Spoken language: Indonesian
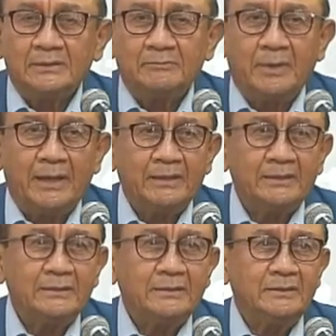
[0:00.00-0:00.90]
baik
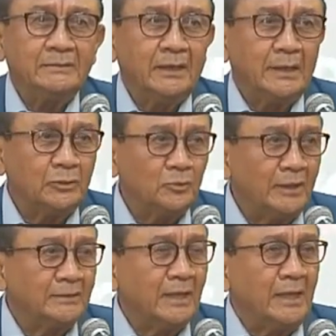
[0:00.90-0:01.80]

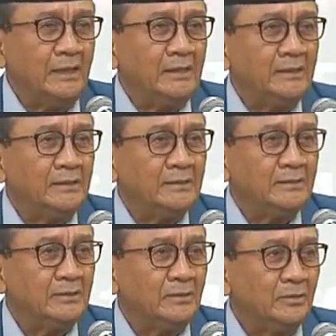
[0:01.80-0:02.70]
intelektual ta,
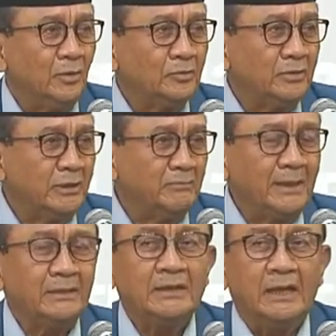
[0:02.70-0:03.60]
dot
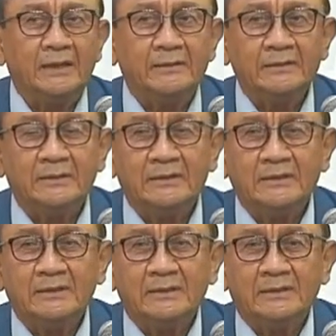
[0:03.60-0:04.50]
iman ta,
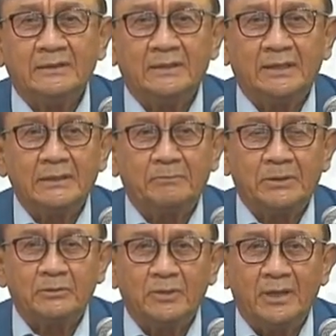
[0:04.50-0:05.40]
nasa
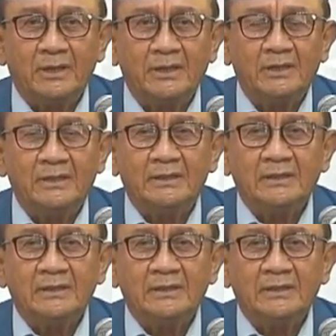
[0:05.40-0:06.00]
pesonare